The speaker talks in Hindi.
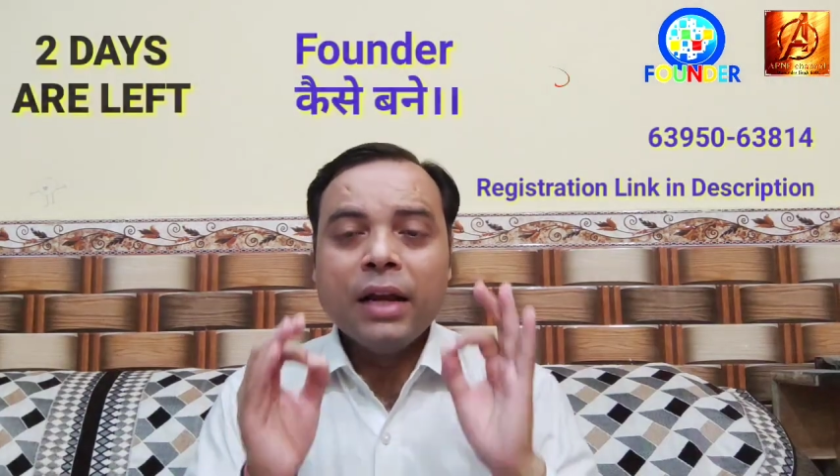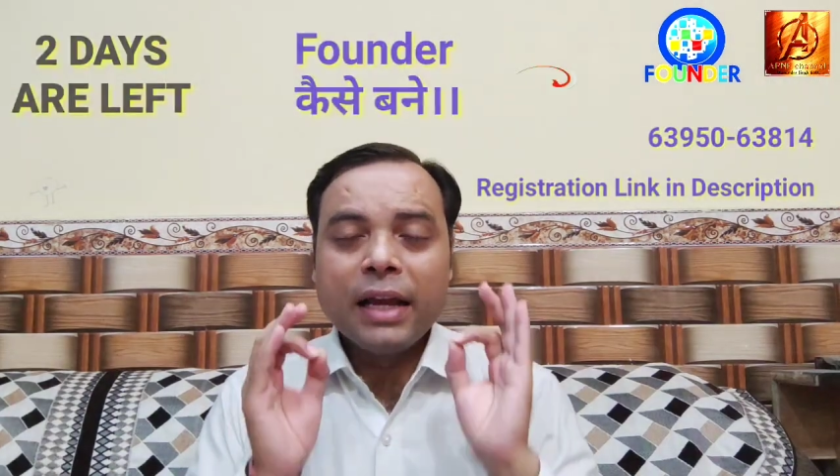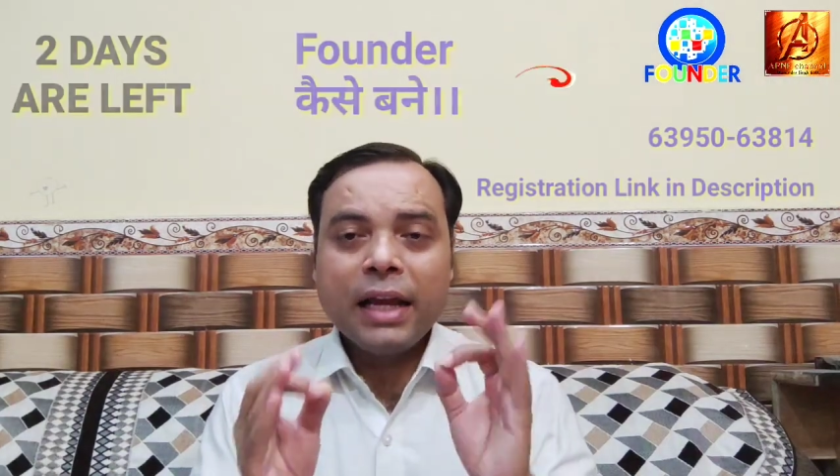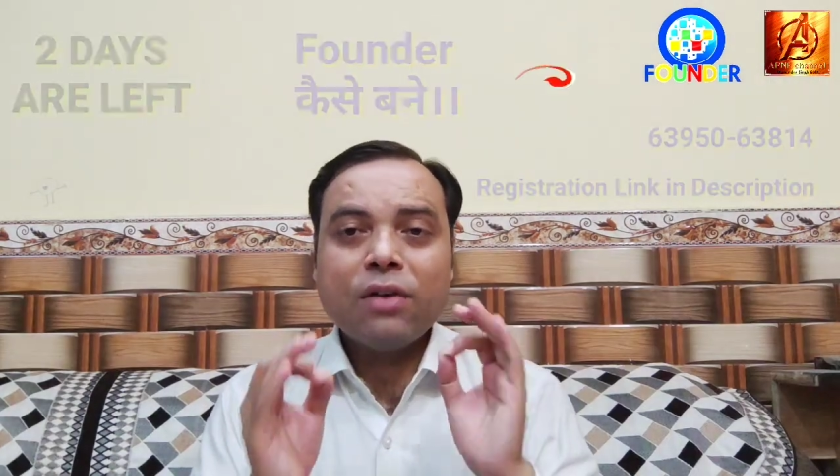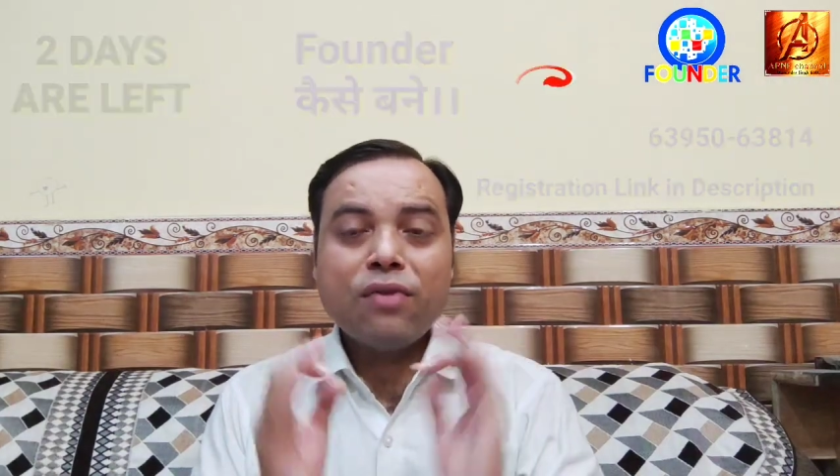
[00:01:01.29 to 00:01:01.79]

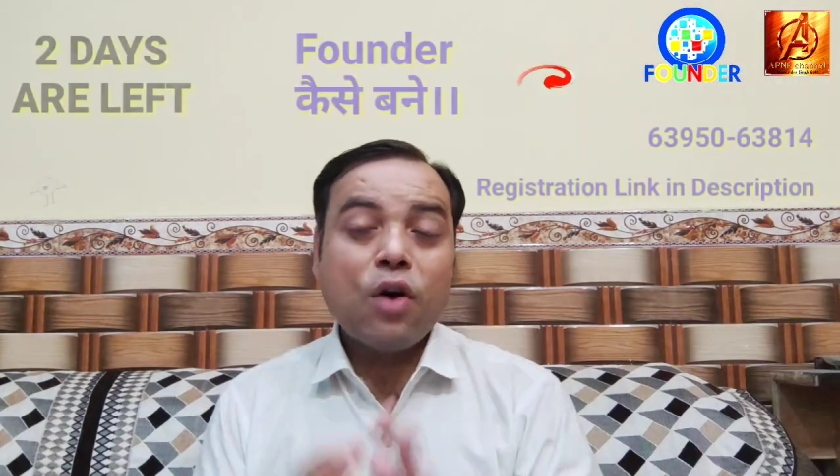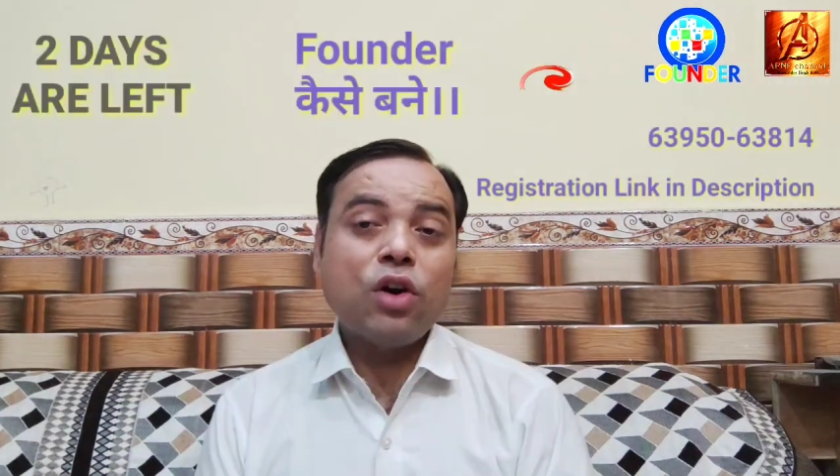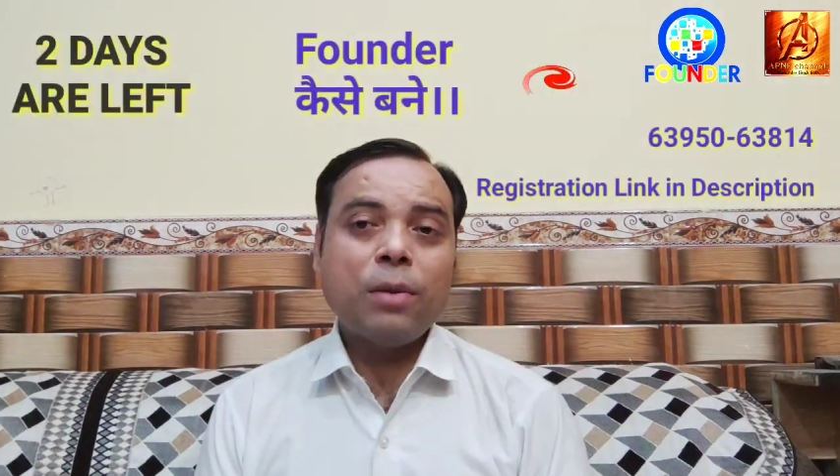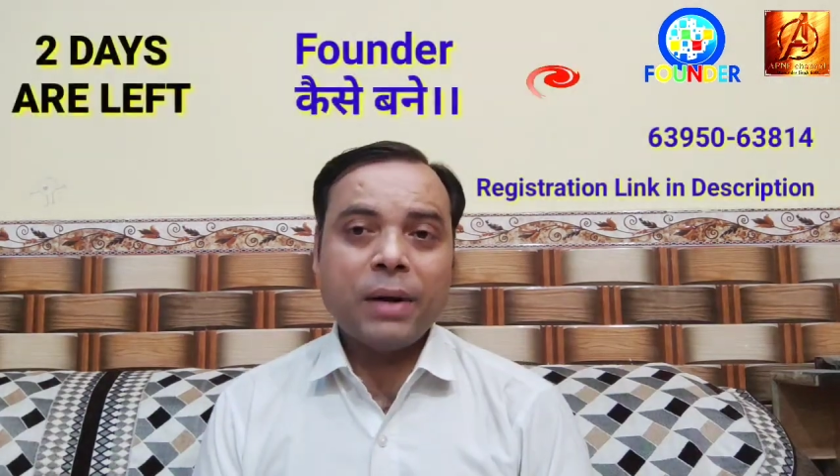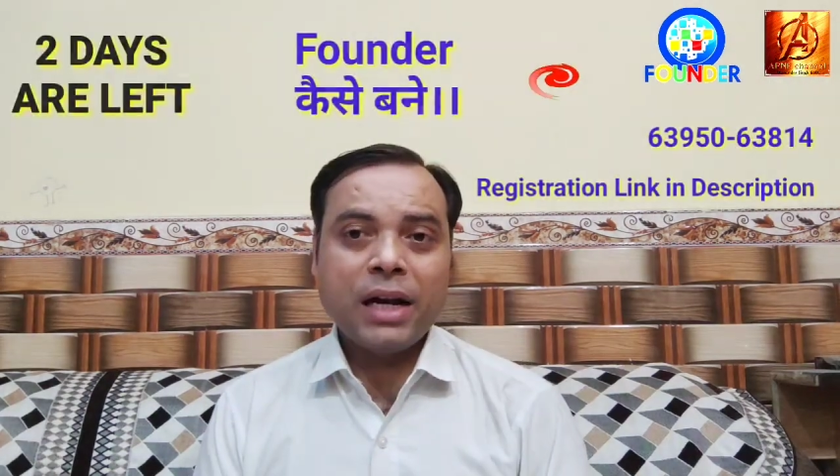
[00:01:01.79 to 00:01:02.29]
एक
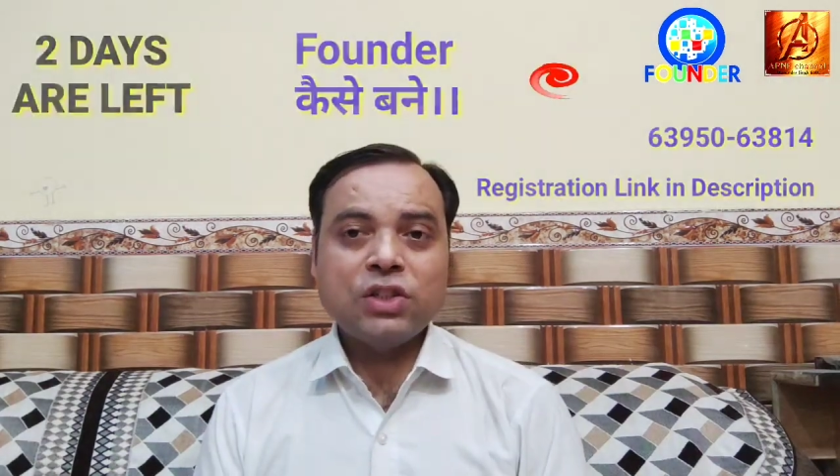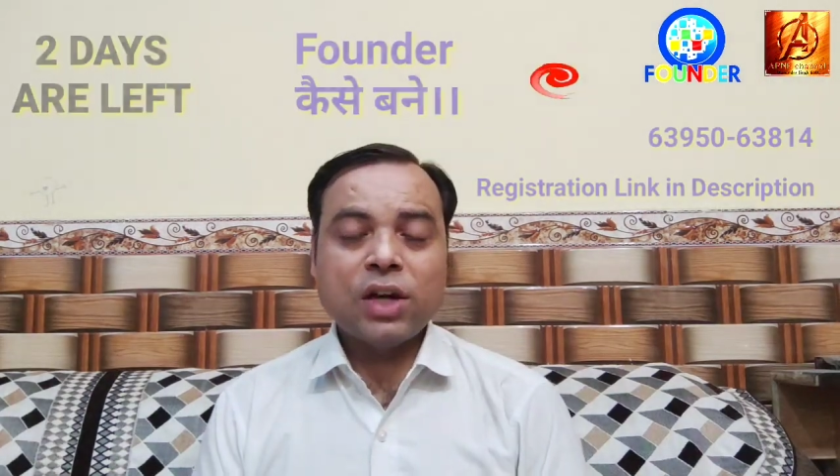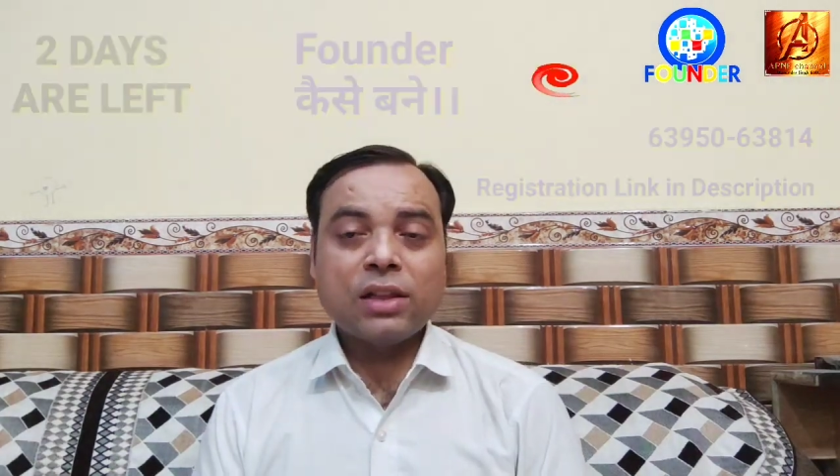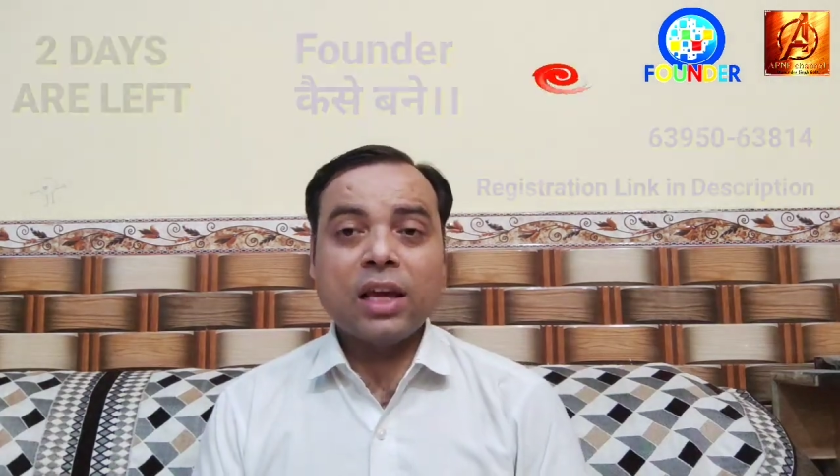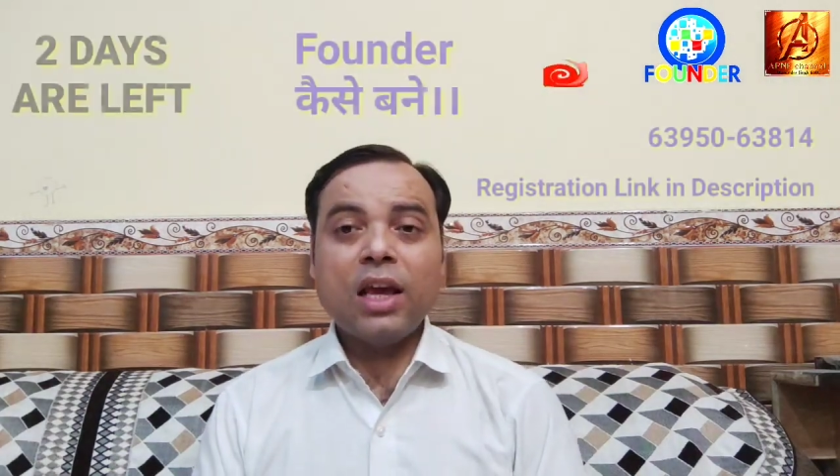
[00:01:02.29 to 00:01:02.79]
फाउंडर बनना
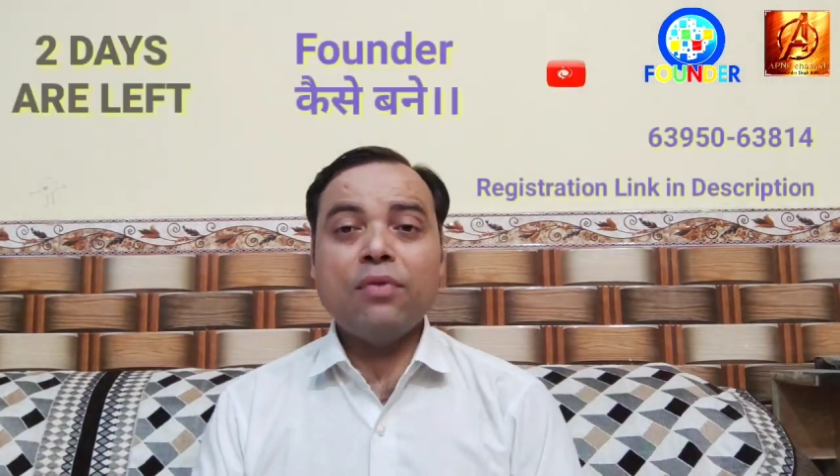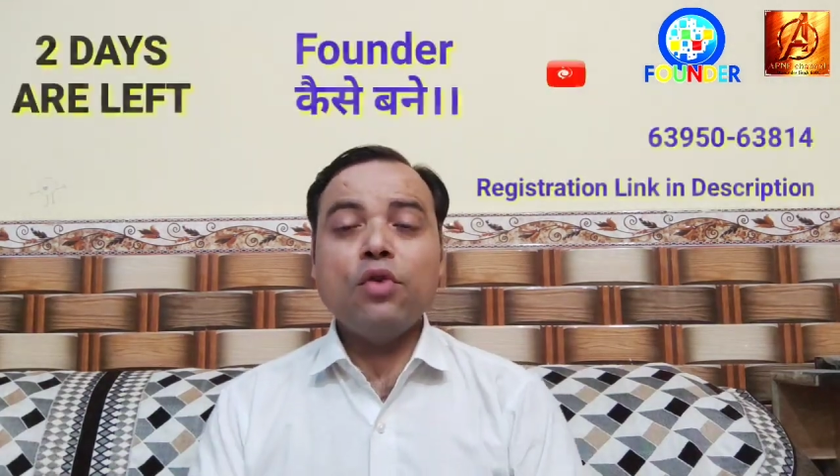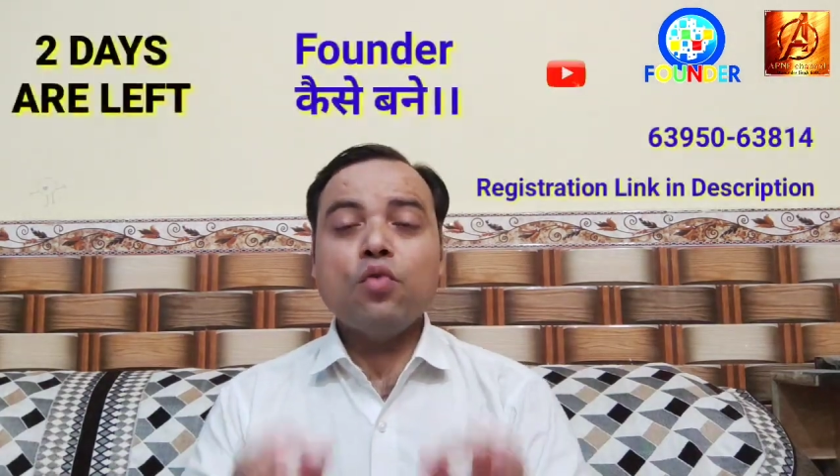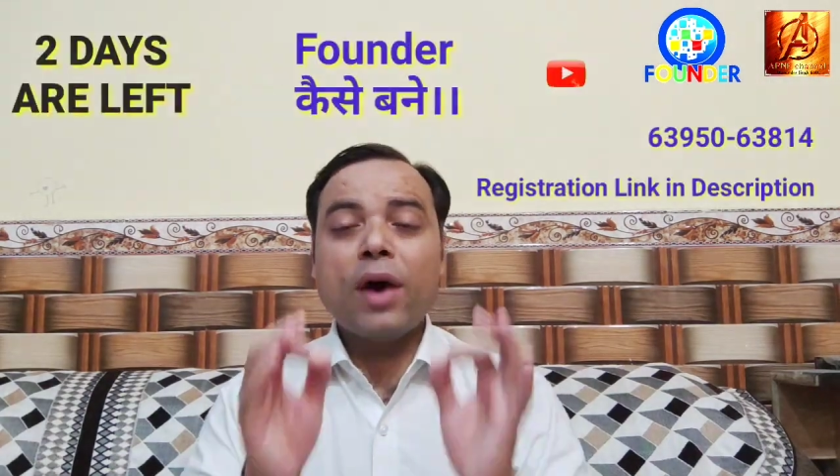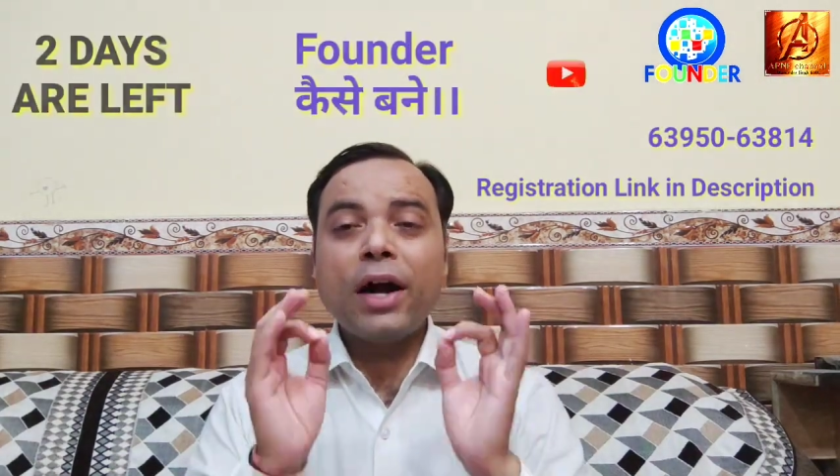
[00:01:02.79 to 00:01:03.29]
चाहते हैं इफ
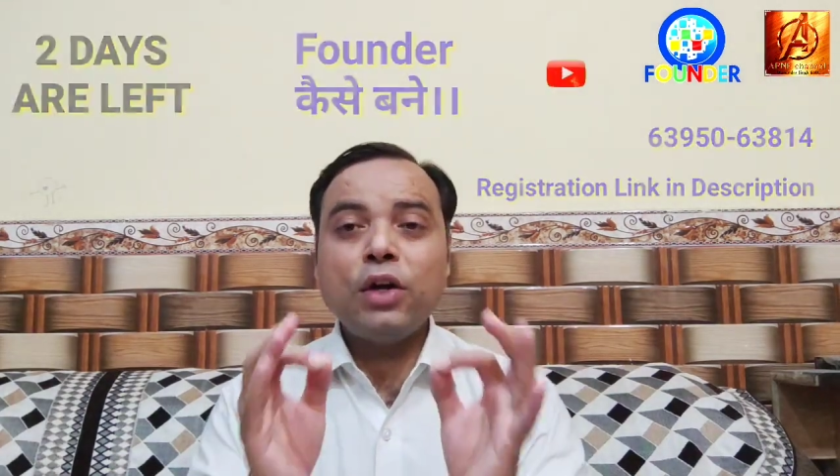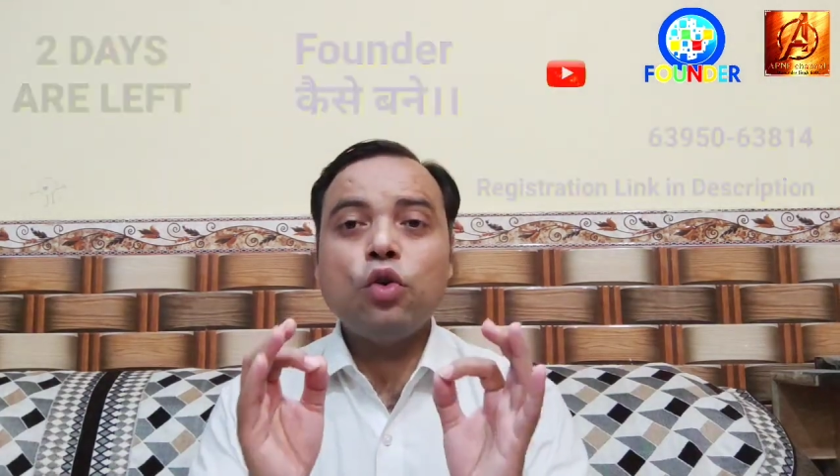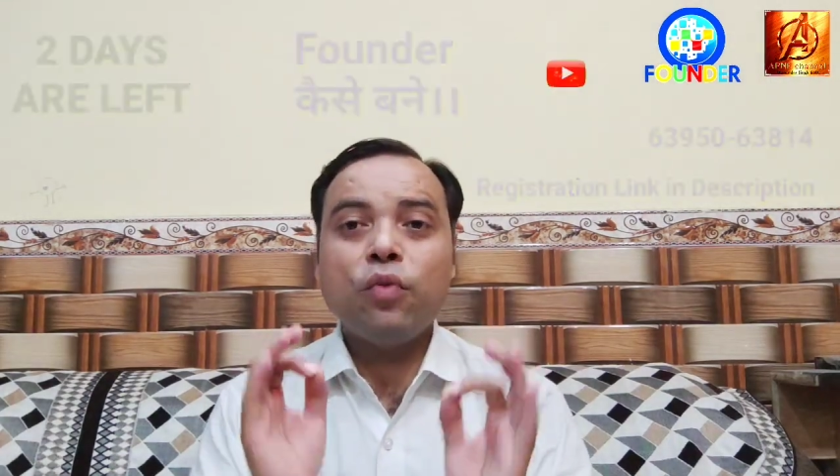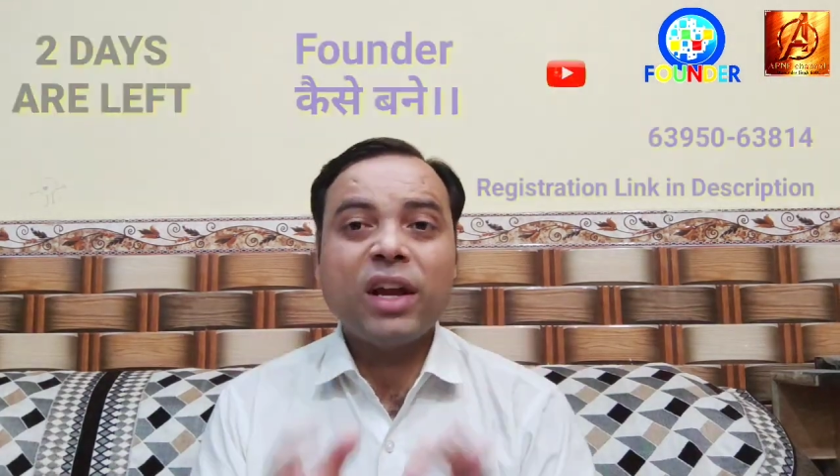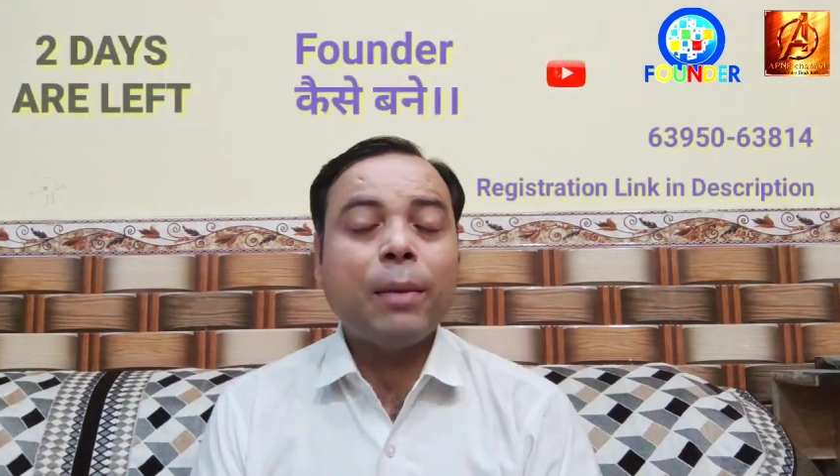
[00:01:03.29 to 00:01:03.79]
यू वांट
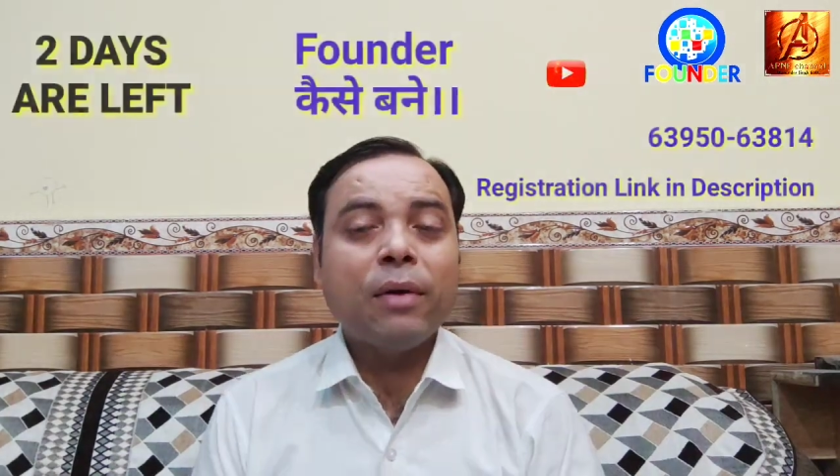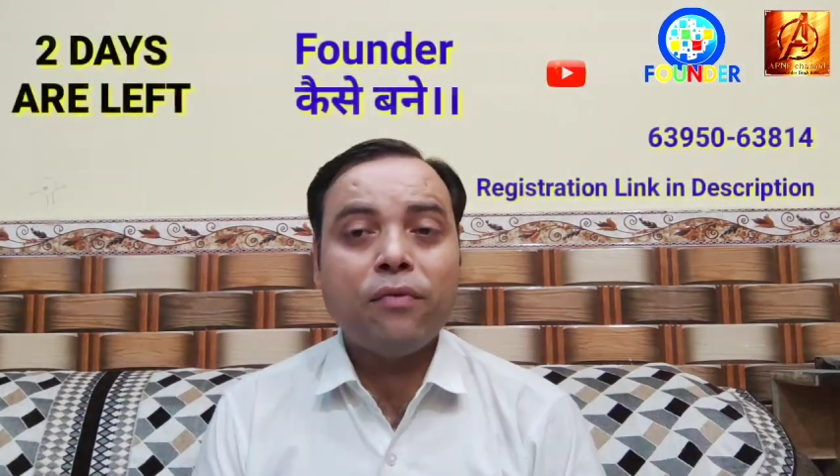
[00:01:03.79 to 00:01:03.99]
टू बिकम ए